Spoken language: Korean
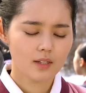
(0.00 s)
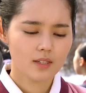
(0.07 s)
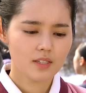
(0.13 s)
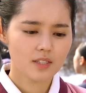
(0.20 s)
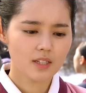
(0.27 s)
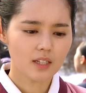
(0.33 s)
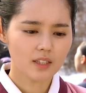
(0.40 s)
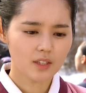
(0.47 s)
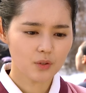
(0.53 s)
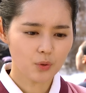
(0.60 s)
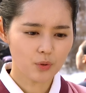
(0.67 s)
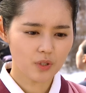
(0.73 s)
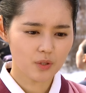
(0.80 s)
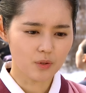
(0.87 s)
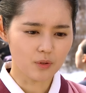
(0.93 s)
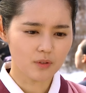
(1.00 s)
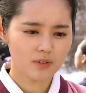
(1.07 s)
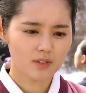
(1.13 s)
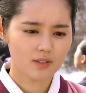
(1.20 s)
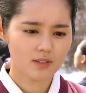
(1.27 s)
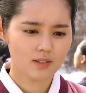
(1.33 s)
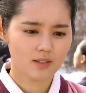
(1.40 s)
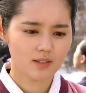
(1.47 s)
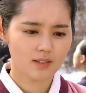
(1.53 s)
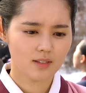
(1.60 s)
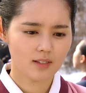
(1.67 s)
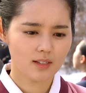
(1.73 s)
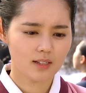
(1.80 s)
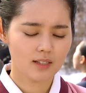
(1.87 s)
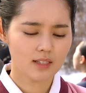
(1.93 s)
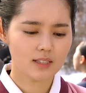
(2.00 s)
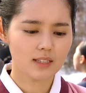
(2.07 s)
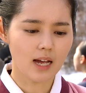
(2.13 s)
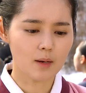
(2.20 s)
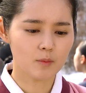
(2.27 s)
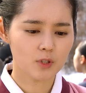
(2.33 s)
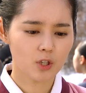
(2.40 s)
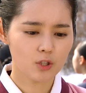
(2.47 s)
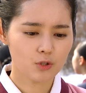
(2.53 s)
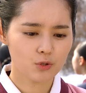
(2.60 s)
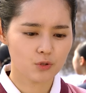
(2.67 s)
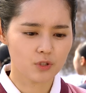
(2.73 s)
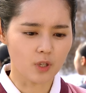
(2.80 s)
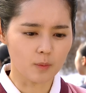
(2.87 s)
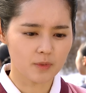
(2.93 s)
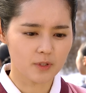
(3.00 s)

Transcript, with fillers: 신화된 도리로 그 담을 할 수는